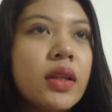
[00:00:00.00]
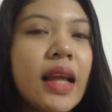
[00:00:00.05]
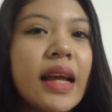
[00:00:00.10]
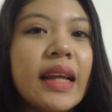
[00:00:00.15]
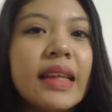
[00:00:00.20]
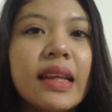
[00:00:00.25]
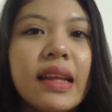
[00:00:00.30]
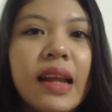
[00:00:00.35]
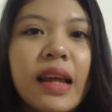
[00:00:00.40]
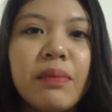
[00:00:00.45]

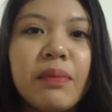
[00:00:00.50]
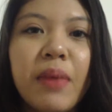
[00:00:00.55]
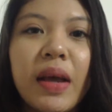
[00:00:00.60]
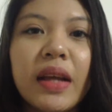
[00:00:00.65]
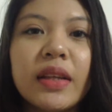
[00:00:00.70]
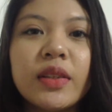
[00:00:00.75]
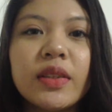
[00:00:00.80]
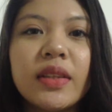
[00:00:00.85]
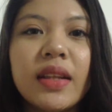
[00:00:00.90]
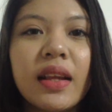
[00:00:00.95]
99
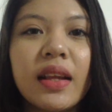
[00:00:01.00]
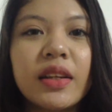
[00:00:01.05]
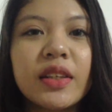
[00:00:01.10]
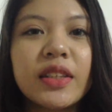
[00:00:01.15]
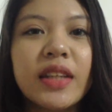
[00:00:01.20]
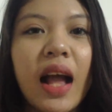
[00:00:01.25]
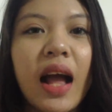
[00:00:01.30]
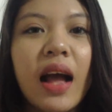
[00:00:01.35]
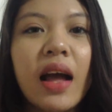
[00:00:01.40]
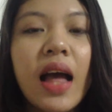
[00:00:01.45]
pesos lang
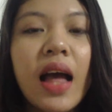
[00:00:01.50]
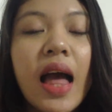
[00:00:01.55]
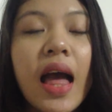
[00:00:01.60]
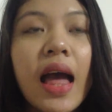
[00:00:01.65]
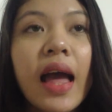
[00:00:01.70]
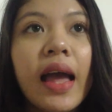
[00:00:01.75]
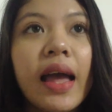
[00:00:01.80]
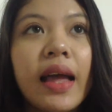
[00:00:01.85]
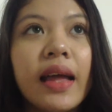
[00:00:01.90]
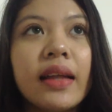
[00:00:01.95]
siya.
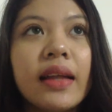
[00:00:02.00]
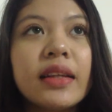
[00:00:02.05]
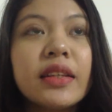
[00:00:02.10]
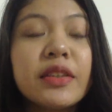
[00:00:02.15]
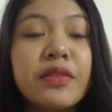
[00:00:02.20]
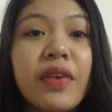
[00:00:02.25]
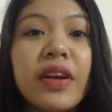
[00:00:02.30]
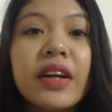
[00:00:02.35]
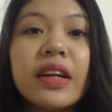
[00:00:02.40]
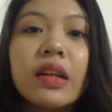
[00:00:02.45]
And
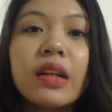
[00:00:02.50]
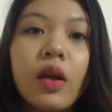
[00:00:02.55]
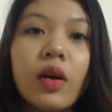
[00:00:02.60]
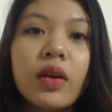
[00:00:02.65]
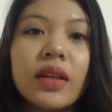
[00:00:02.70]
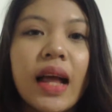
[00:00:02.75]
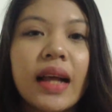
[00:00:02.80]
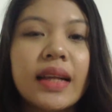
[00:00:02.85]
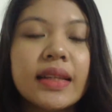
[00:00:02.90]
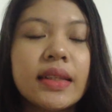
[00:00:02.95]
it's very
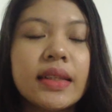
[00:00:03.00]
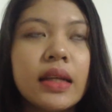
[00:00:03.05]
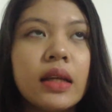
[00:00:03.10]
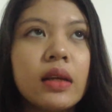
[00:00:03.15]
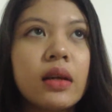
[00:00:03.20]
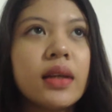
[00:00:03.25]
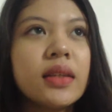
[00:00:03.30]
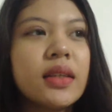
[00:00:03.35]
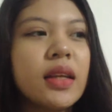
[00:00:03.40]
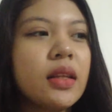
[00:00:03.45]
long
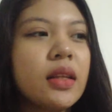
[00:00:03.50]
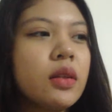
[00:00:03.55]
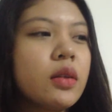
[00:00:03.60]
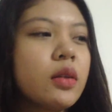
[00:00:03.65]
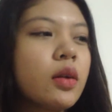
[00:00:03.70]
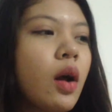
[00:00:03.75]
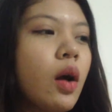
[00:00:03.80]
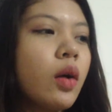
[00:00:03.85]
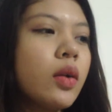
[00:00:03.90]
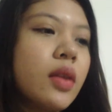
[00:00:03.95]
lasting kasi
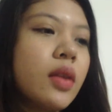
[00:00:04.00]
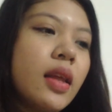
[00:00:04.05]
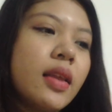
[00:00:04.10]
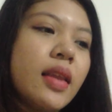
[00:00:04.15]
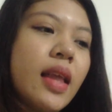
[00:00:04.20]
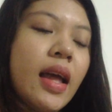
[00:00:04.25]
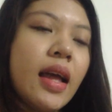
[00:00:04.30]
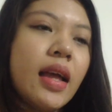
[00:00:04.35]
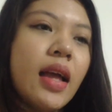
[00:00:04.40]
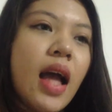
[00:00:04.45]
throughout the
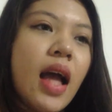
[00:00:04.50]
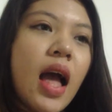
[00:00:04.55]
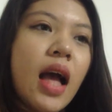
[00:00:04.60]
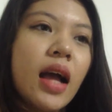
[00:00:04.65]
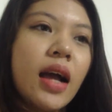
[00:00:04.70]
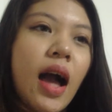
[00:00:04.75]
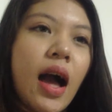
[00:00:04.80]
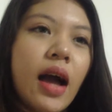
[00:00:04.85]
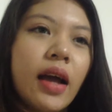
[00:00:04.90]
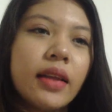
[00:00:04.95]
day,
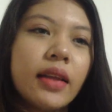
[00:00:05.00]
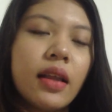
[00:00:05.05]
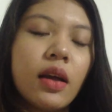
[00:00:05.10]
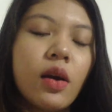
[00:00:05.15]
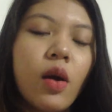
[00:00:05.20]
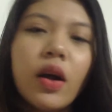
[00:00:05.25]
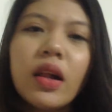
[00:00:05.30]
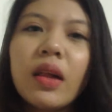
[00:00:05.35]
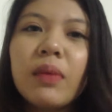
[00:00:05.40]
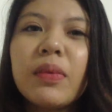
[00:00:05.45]
kahit
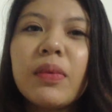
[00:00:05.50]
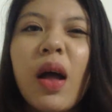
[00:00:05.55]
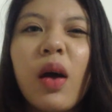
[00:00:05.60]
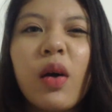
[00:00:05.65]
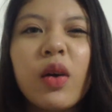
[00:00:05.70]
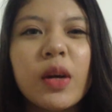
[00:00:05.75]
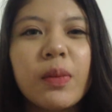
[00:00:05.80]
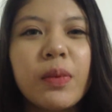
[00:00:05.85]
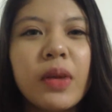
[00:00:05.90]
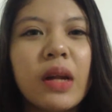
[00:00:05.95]
nag-oil up
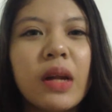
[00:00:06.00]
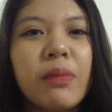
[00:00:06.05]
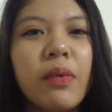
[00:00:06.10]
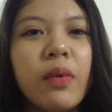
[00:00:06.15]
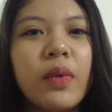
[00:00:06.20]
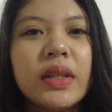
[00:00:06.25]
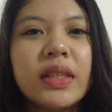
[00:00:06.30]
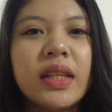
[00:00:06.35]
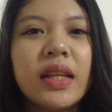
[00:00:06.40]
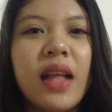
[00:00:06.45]
na ako or
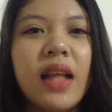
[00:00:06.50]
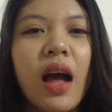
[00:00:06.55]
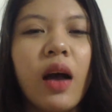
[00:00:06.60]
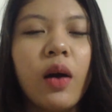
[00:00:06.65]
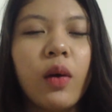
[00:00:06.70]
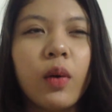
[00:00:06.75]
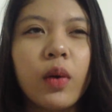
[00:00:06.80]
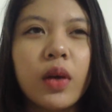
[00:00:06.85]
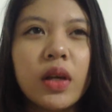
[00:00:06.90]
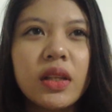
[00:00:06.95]
pinagpawisan
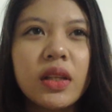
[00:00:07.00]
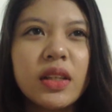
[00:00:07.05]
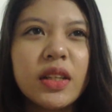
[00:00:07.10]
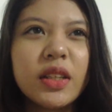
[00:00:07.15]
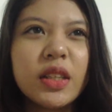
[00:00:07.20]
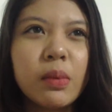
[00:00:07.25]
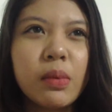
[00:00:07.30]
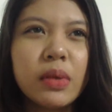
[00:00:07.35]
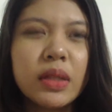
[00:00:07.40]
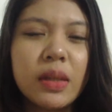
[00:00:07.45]
na ako,
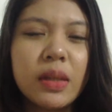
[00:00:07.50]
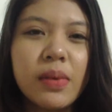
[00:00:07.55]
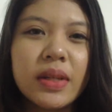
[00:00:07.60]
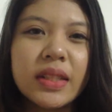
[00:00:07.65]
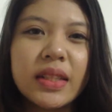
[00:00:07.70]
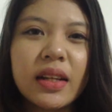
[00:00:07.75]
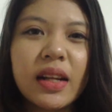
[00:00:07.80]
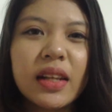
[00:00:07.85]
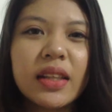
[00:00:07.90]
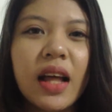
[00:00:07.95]
hindi siya
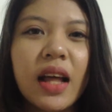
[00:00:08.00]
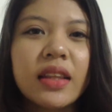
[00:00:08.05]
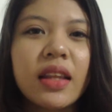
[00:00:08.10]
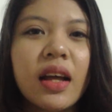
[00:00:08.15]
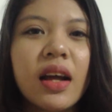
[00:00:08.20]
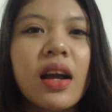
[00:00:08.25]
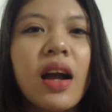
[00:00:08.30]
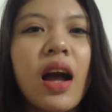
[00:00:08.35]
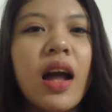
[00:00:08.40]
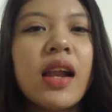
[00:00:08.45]
basta-basta
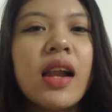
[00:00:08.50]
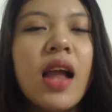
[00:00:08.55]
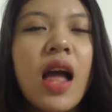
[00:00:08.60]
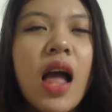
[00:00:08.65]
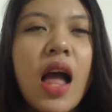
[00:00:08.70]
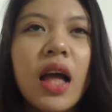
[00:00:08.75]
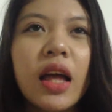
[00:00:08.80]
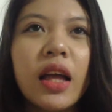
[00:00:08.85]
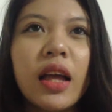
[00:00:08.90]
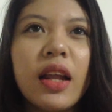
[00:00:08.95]
matatanggal.
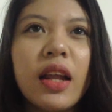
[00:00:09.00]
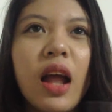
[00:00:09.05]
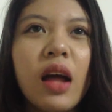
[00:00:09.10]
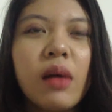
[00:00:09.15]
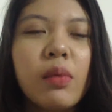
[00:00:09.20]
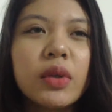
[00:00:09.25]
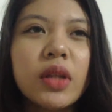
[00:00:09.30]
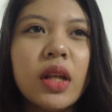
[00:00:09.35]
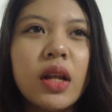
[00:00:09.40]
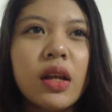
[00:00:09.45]

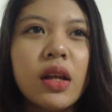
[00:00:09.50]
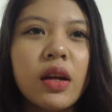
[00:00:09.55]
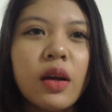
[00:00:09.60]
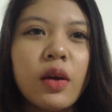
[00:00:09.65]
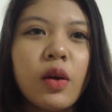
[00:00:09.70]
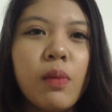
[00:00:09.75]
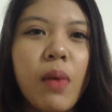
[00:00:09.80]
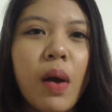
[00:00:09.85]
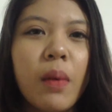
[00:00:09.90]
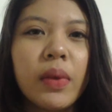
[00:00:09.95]
Kailangan mo
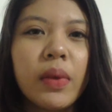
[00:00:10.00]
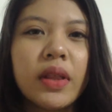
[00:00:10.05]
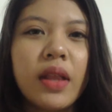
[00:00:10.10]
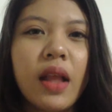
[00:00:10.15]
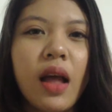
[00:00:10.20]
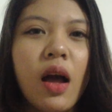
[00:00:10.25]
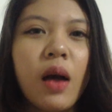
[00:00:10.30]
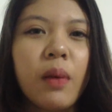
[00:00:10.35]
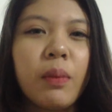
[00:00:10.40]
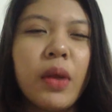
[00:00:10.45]
talagang gumamit
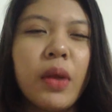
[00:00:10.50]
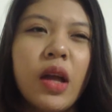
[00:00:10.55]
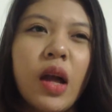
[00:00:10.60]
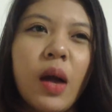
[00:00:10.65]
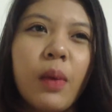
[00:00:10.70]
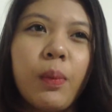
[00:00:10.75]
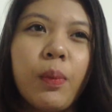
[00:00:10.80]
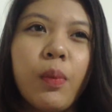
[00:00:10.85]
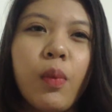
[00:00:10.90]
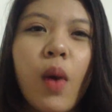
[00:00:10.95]
ng
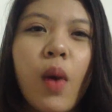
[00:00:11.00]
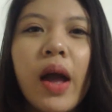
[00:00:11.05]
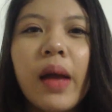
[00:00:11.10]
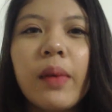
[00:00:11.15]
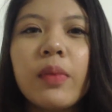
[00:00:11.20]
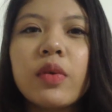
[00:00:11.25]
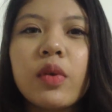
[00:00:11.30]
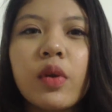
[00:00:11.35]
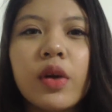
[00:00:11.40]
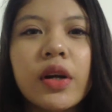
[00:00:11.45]
makeup
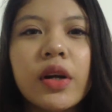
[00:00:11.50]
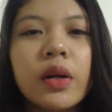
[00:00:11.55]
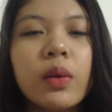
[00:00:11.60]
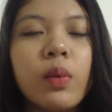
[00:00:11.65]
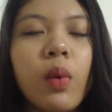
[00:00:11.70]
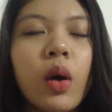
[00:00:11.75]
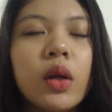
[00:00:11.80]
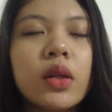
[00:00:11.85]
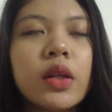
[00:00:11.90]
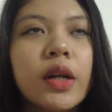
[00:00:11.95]
wipes
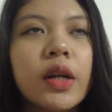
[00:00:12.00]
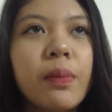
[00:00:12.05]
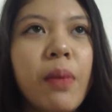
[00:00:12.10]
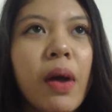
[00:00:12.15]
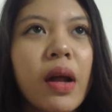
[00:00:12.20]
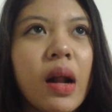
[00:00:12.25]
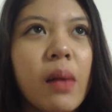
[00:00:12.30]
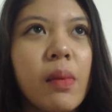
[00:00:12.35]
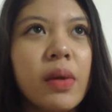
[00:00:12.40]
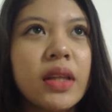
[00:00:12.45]
or water
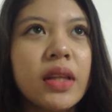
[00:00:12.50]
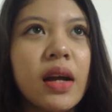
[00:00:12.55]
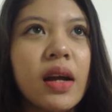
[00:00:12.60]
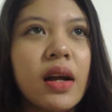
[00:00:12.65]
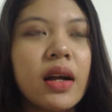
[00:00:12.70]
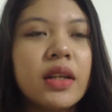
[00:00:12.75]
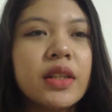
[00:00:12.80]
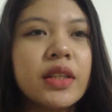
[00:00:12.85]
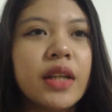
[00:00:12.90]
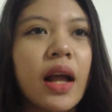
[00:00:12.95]
para
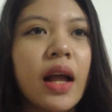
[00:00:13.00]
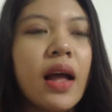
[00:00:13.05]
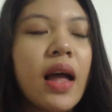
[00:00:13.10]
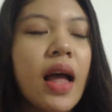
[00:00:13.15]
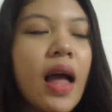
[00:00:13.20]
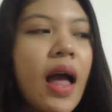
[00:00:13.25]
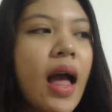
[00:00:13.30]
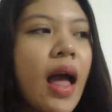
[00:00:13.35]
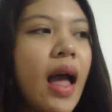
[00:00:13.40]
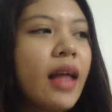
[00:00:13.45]
matanggal siya.
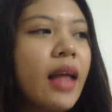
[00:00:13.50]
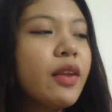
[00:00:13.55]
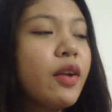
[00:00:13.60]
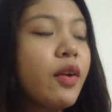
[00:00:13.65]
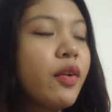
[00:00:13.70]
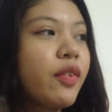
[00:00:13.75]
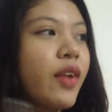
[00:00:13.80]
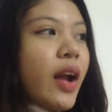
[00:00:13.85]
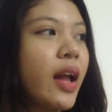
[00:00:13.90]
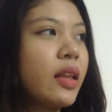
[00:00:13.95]
And
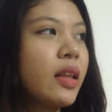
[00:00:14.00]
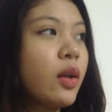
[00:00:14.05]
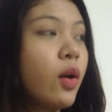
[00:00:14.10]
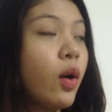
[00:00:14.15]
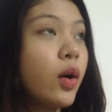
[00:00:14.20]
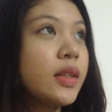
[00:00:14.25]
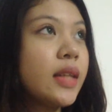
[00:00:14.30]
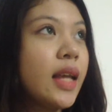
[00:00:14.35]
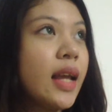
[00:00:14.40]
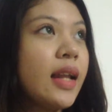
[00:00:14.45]
yung friend
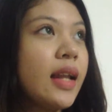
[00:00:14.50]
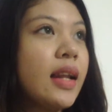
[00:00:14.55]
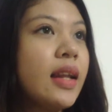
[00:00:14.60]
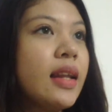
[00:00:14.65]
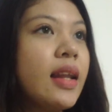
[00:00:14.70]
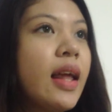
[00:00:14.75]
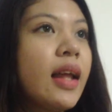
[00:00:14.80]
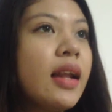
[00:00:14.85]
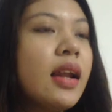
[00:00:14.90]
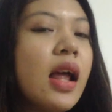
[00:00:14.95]
ko, si
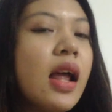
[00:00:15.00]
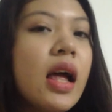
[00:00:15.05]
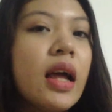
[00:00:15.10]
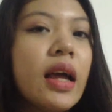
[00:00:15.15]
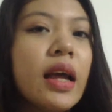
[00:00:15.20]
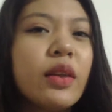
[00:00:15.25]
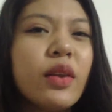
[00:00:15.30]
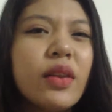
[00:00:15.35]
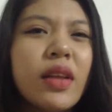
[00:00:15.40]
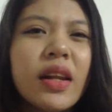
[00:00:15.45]
Ailinel,
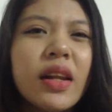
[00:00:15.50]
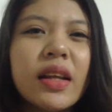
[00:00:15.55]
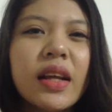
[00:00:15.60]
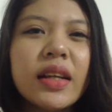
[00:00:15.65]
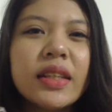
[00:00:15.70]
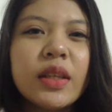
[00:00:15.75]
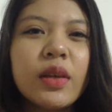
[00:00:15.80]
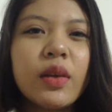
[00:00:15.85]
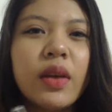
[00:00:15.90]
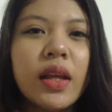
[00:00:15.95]
ito na rin
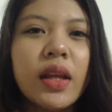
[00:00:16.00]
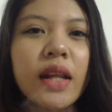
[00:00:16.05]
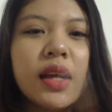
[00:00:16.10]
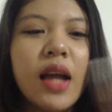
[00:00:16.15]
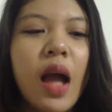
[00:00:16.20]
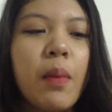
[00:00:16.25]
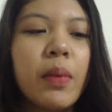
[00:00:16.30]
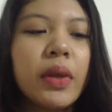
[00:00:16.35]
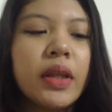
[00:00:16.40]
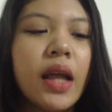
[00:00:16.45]
kasi yung
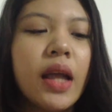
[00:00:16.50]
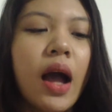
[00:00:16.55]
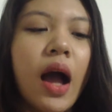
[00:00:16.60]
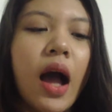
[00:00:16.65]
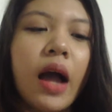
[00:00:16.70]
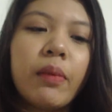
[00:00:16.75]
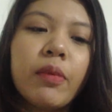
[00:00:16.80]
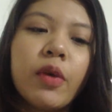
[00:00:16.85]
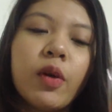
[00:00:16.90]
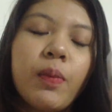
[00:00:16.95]
ginagamit niya
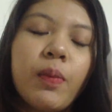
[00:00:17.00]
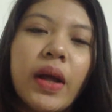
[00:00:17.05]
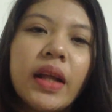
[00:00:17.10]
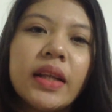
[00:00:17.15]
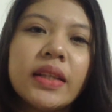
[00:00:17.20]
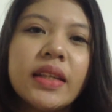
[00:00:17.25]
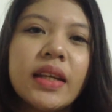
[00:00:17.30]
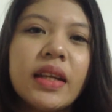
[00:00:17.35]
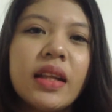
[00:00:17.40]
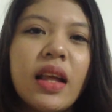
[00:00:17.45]
ang eyebrow
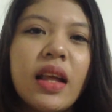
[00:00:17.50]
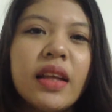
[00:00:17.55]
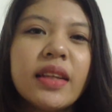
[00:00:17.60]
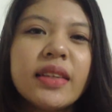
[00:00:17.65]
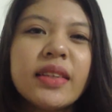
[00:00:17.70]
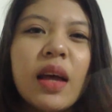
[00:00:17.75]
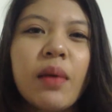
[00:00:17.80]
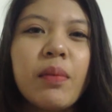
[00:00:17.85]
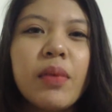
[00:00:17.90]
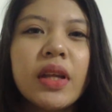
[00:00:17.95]
pencil.
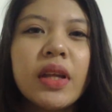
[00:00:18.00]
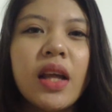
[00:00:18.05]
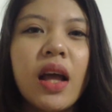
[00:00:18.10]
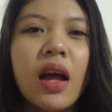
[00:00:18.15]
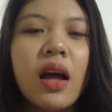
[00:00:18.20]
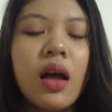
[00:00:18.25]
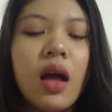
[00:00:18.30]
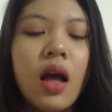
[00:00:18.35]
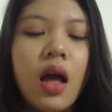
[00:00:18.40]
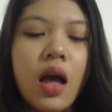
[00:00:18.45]
And sabi
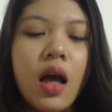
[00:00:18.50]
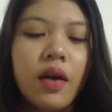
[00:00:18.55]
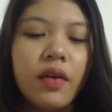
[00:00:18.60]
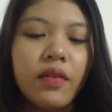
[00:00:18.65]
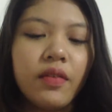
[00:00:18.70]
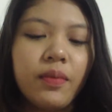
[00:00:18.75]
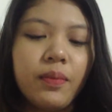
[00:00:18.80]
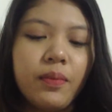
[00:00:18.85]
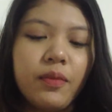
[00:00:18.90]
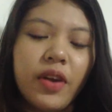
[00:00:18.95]
niya,
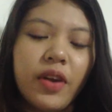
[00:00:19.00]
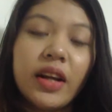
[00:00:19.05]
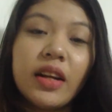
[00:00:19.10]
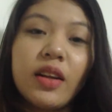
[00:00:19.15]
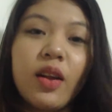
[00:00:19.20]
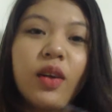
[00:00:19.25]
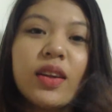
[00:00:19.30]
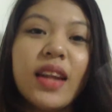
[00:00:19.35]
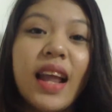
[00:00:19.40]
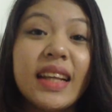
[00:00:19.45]
very
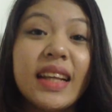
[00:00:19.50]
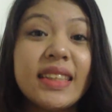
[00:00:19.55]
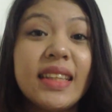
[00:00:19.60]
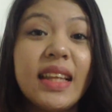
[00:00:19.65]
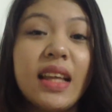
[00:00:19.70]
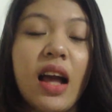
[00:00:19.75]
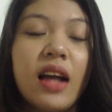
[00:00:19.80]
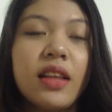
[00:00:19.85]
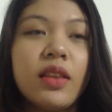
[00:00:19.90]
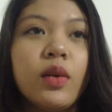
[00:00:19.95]
long
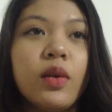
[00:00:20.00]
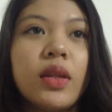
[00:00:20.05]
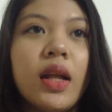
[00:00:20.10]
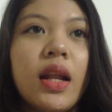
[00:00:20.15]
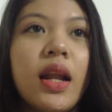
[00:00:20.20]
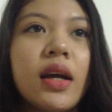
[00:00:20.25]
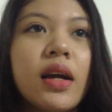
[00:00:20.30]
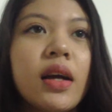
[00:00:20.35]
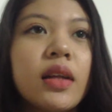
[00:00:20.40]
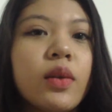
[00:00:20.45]
lasting nga daw
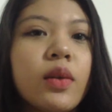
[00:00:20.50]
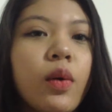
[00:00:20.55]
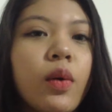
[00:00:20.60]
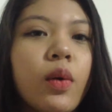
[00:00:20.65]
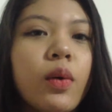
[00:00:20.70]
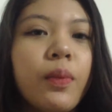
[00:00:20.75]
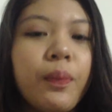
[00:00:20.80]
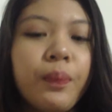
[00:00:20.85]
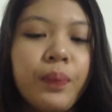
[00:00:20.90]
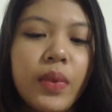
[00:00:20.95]
talaga
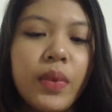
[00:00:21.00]
to.